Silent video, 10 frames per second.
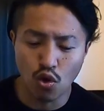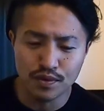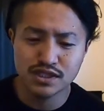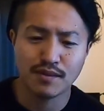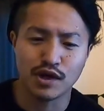
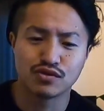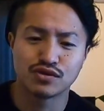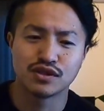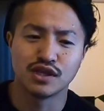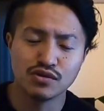ゴビ砂
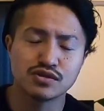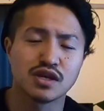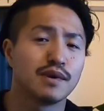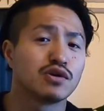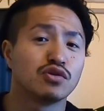漠っていう
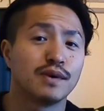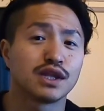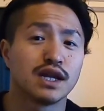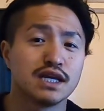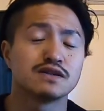砂漠のま
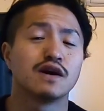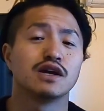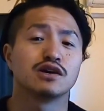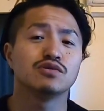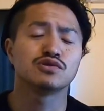たレースがあ
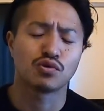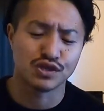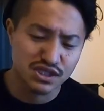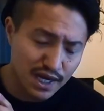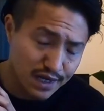るけどそこ
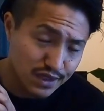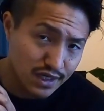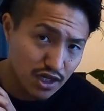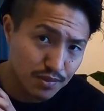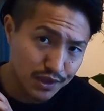に参加で
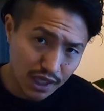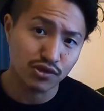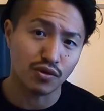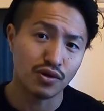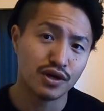きればな
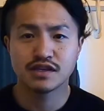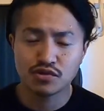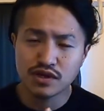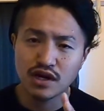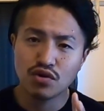とで
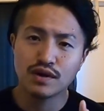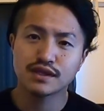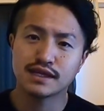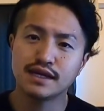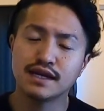それが終
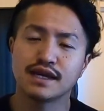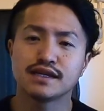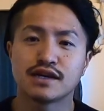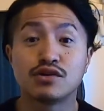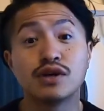わったら大
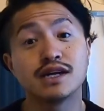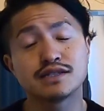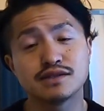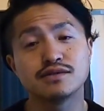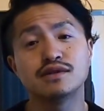体9
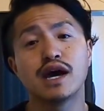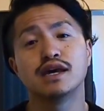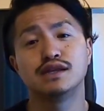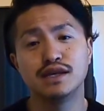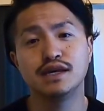月ぐら
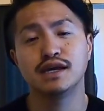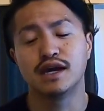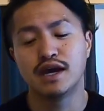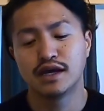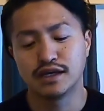いに
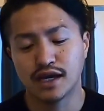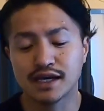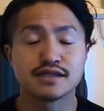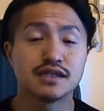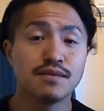
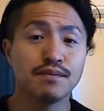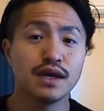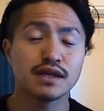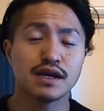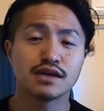
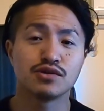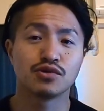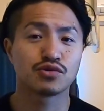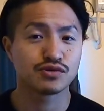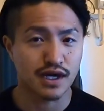8000m 級
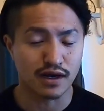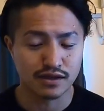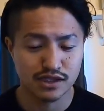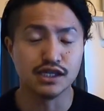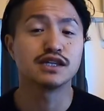の登山
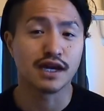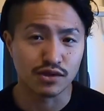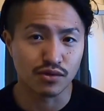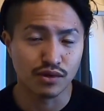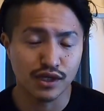に行きたい
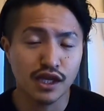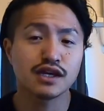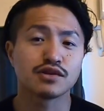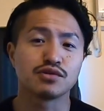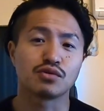と。えなん
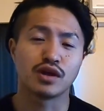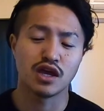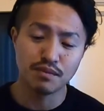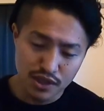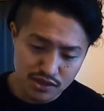でかっていうと、これ
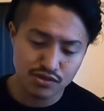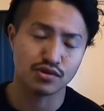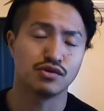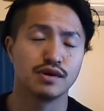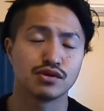
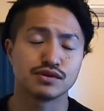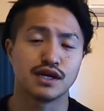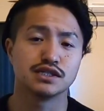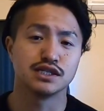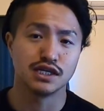エベレストに俺は登
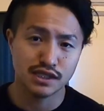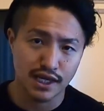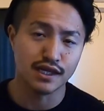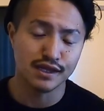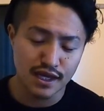山しに行きた
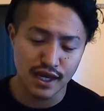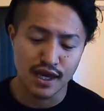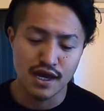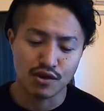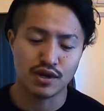いんで、
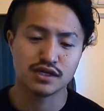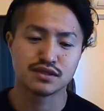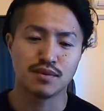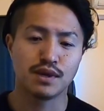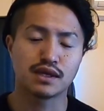この
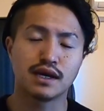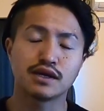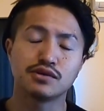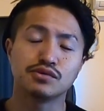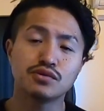
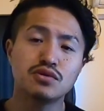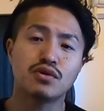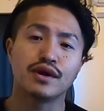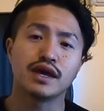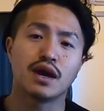8000m 級
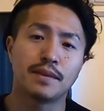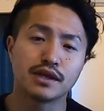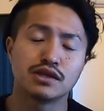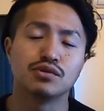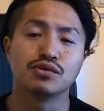の
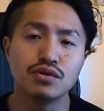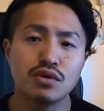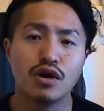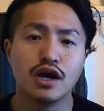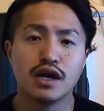山っていうの
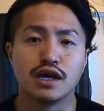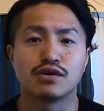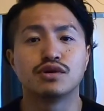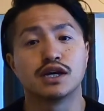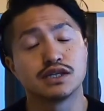を
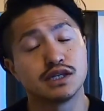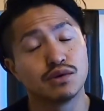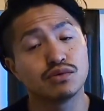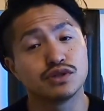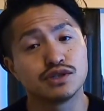クリアして
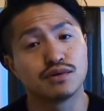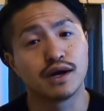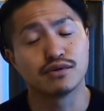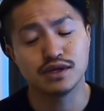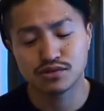おく必要
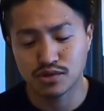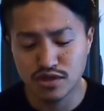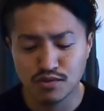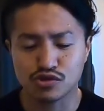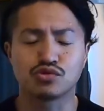があるんで、それ
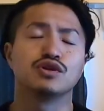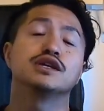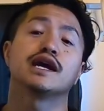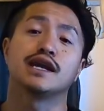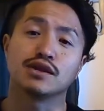にもちょっと行
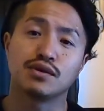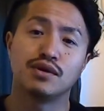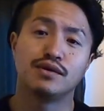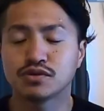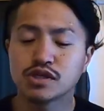きたいなと。
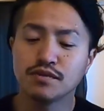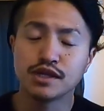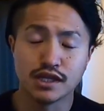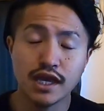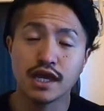まあ、そのため
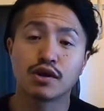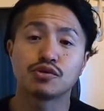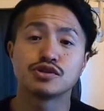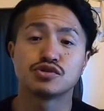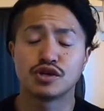にね、
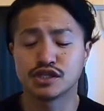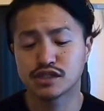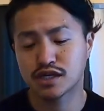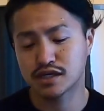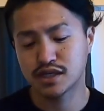今年の1
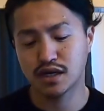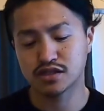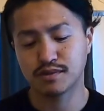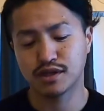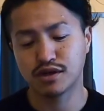月から3
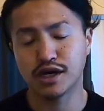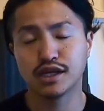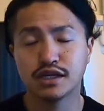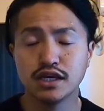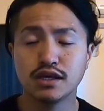月までの
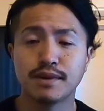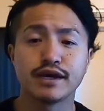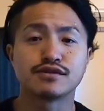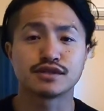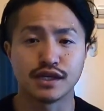間に、まあ、
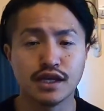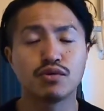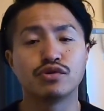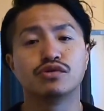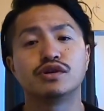いくつかね、
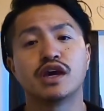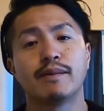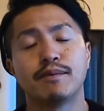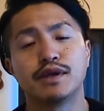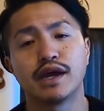こう雪
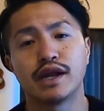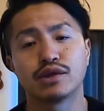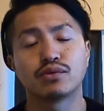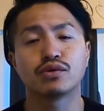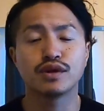山みたいな
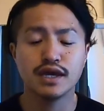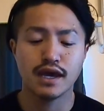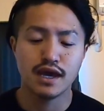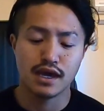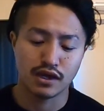ところ
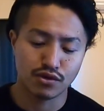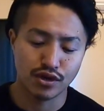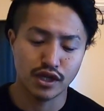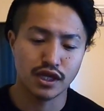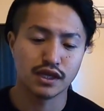で
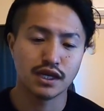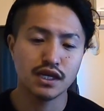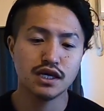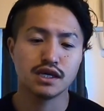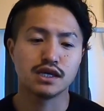訓練だった
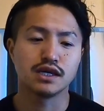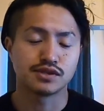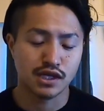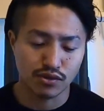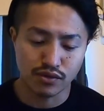り、登
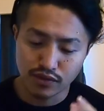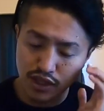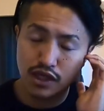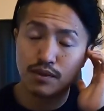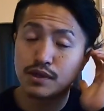山の
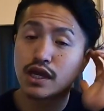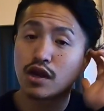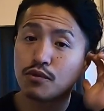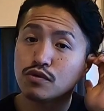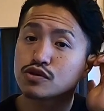経験みたい
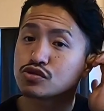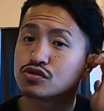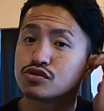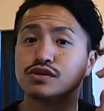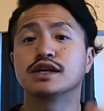なものもちょっ
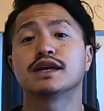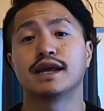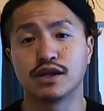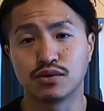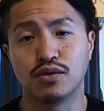と積んでいきた
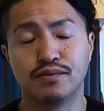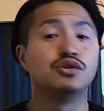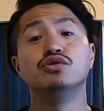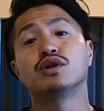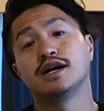いなと。
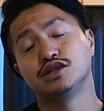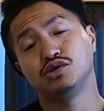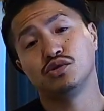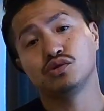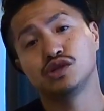いう感
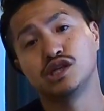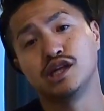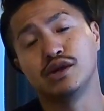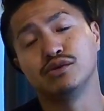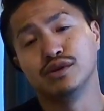じの年
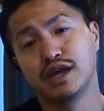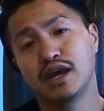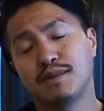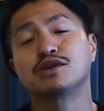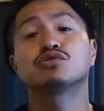になるん
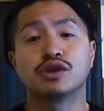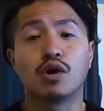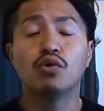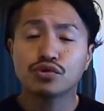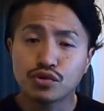で、まあ、ちょっとね、
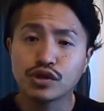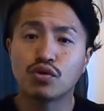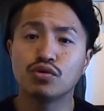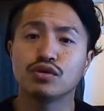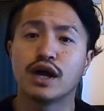本当に
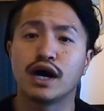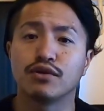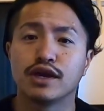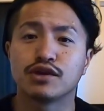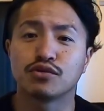コロナ
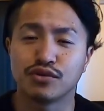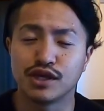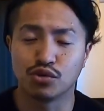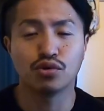の影響で